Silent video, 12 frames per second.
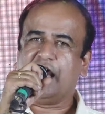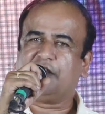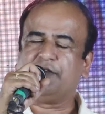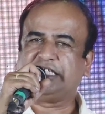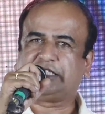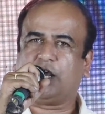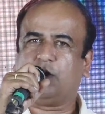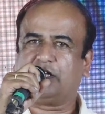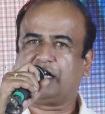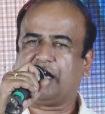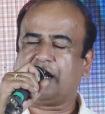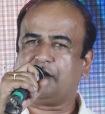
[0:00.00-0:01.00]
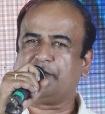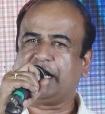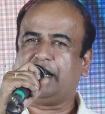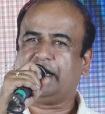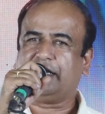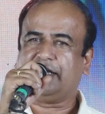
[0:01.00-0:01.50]
அருமை சகோதரர் அருமை
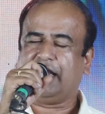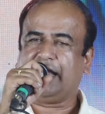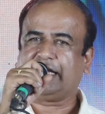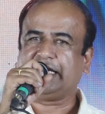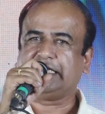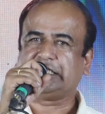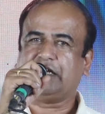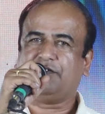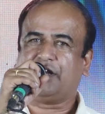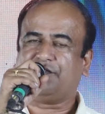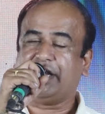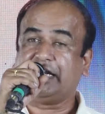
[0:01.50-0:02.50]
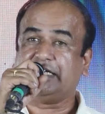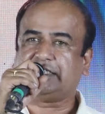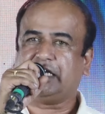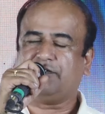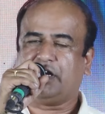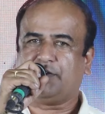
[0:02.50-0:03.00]
அண்ணன் இலக்கிய செல்வர் வைகை
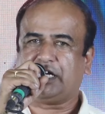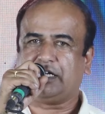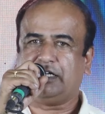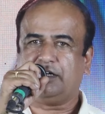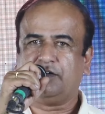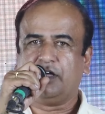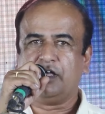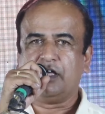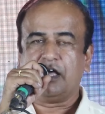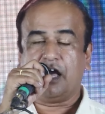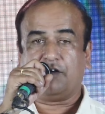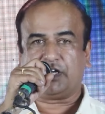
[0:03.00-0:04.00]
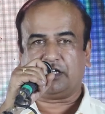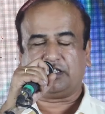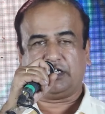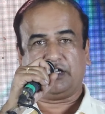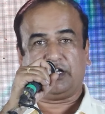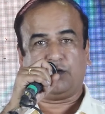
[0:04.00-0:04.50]
செல்வன் அவர்கள்
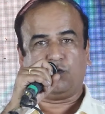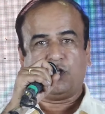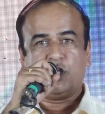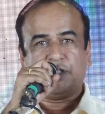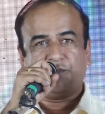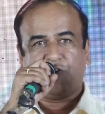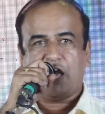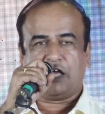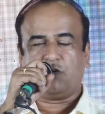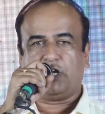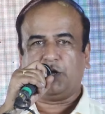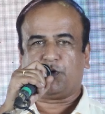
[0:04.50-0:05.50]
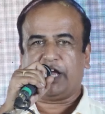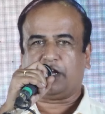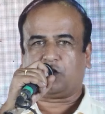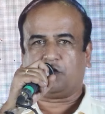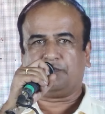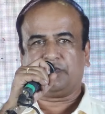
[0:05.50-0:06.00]
அவரது வானொலி
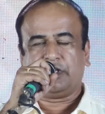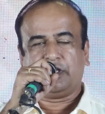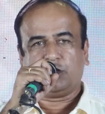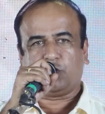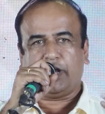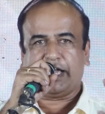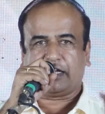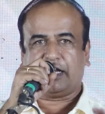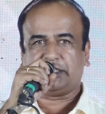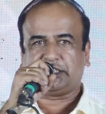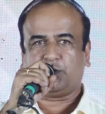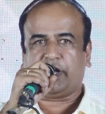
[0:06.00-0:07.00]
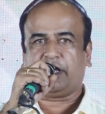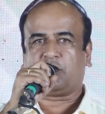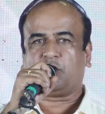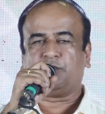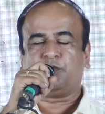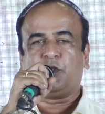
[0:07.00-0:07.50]
உரைக்கும் தொலைக்காட்சி
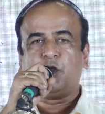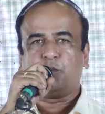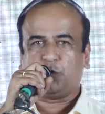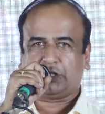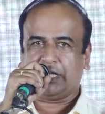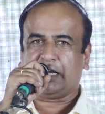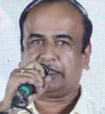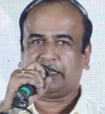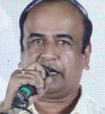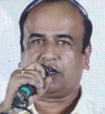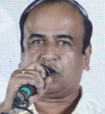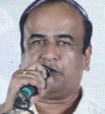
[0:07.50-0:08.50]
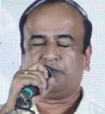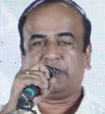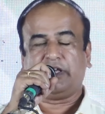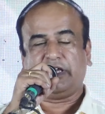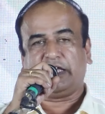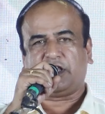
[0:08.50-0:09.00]
உரைக்கும் புத்தகத்திற்கும்
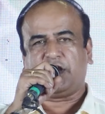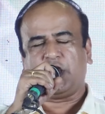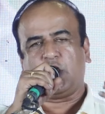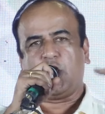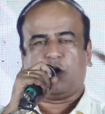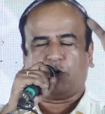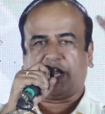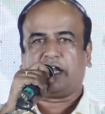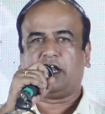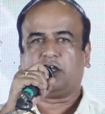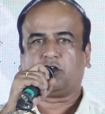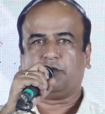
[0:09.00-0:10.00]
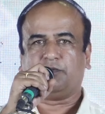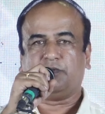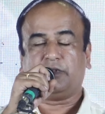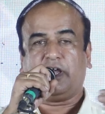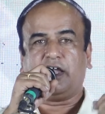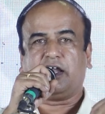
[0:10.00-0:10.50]
எத்தனையோ உரைகளுக்கும்
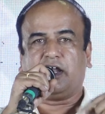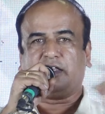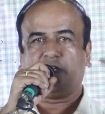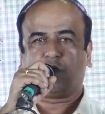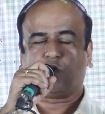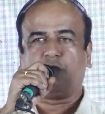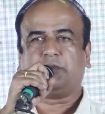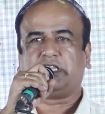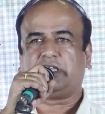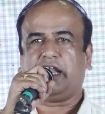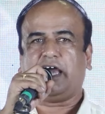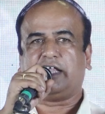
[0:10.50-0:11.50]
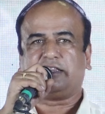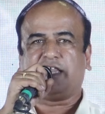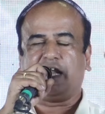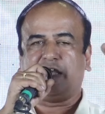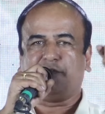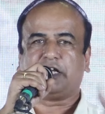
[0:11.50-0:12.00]
எங்களது குடும்பத்திலே
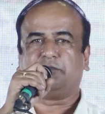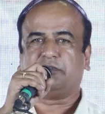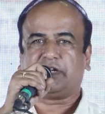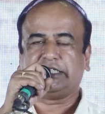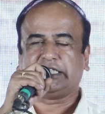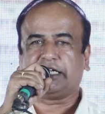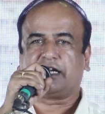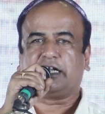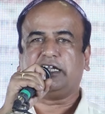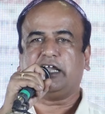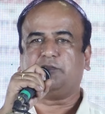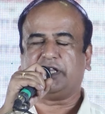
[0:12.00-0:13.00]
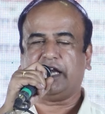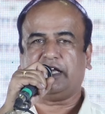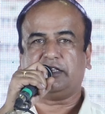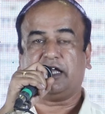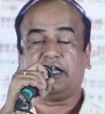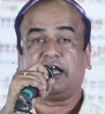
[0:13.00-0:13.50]
அத்தனை பேரும் ரசிகர்கள் என்பதை
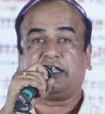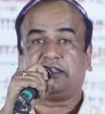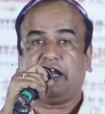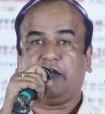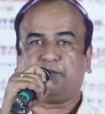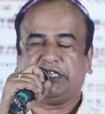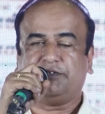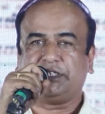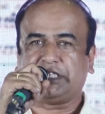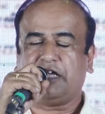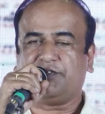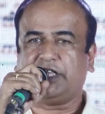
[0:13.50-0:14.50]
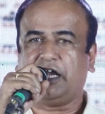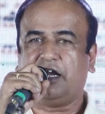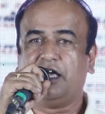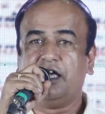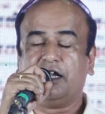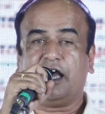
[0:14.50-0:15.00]
இந்த நேரத்திலே பதிவு செய்வதில்
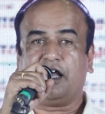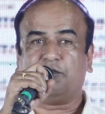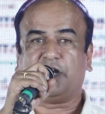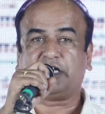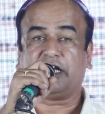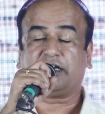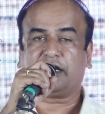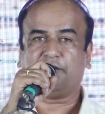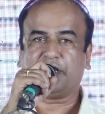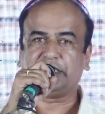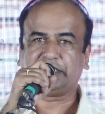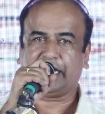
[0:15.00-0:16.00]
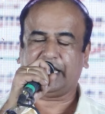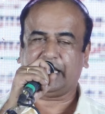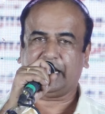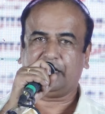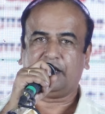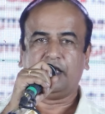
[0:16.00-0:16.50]
நான் மட்டற்ற மகிழ்ச்சி
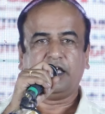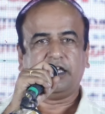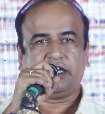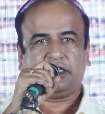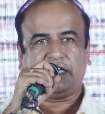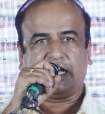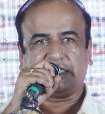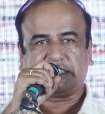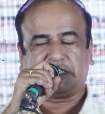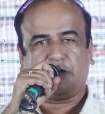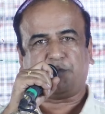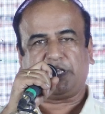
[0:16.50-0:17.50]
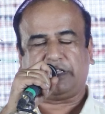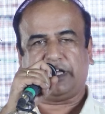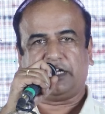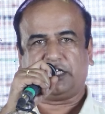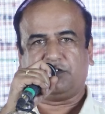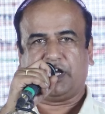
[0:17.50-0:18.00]
அடைகிறேன் இதிகாசத்தை பத்தி
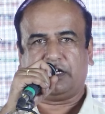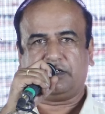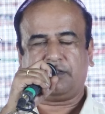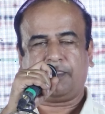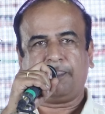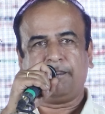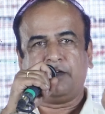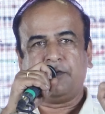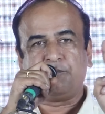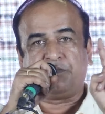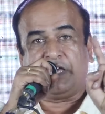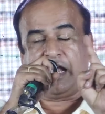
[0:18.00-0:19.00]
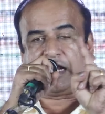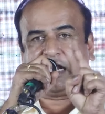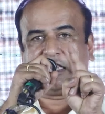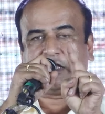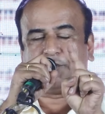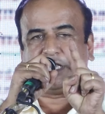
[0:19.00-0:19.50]
எழுதுவாரு
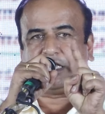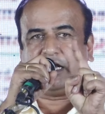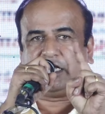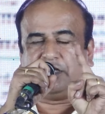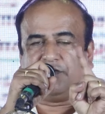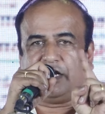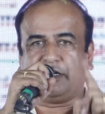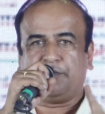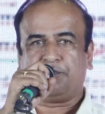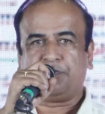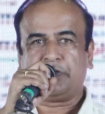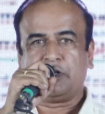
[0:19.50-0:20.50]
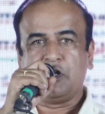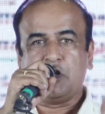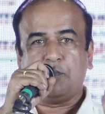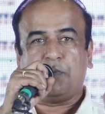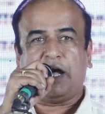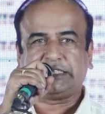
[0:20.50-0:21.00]
இலக்கணத்தை பத்தி எழுதுவாரு
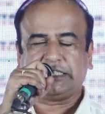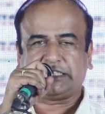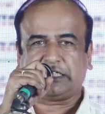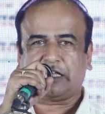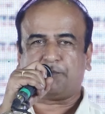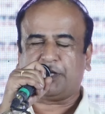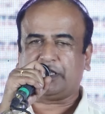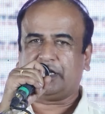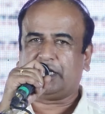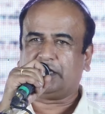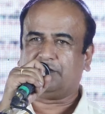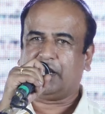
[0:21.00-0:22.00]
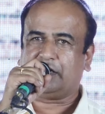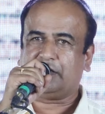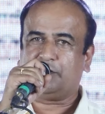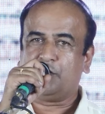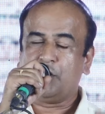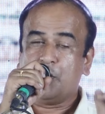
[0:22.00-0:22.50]
பாசிசத்தை பத்தி எழுதுவாரு
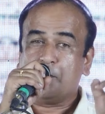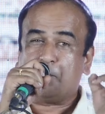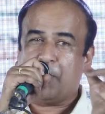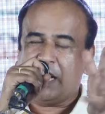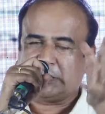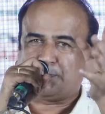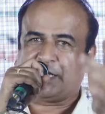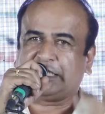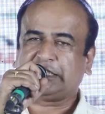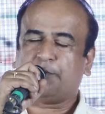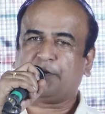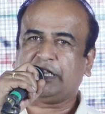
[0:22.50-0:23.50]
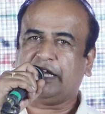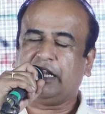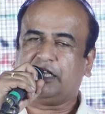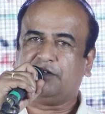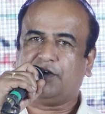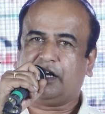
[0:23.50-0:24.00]
பாஸ்பரஸை பத்தி
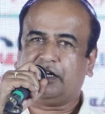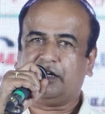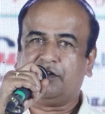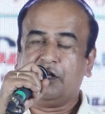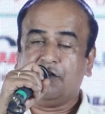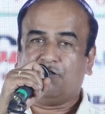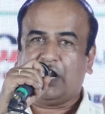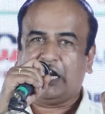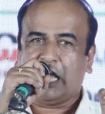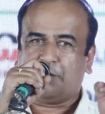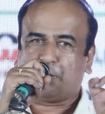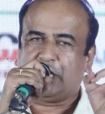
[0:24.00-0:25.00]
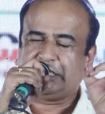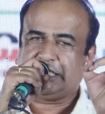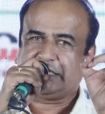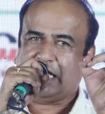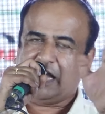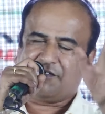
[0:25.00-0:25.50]
எழுதுவாரு வள்ளல்
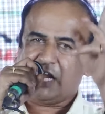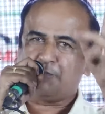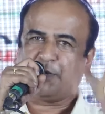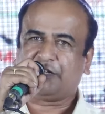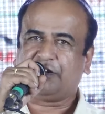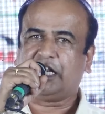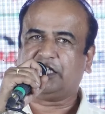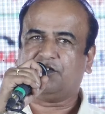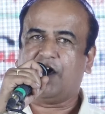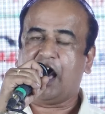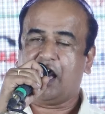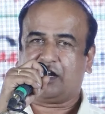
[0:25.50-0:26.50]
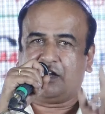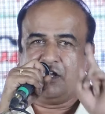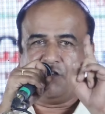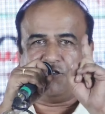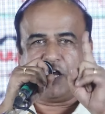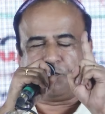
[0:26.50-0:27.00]
புரட்சி தலைவரை பற்றி எழுதுவார்
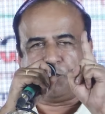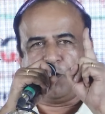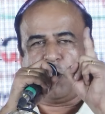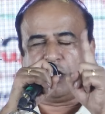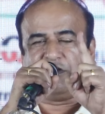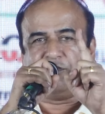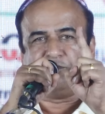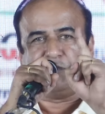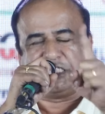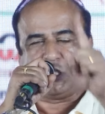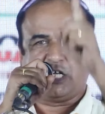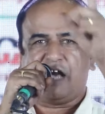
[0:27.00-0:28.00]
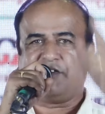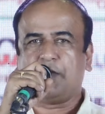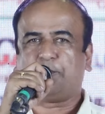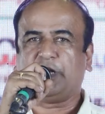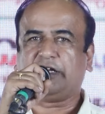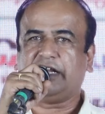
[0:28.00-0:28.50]
வக்போடு
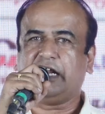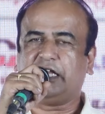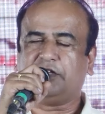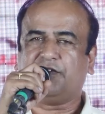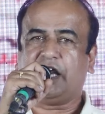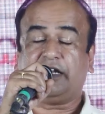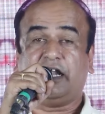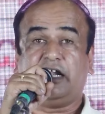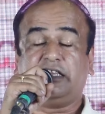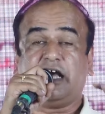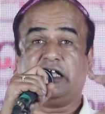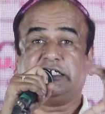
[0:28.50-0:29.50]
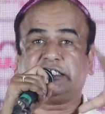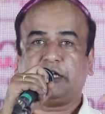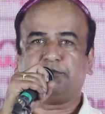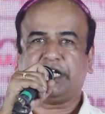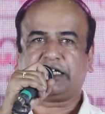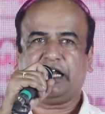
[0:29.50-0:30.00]
மசோதாவை பற்றி எழுதுவார் எழுதாத
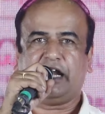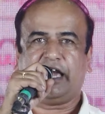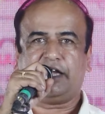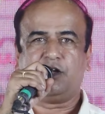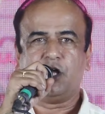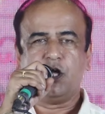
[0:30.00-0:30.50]
சப்ஜெக்ட் இல்லை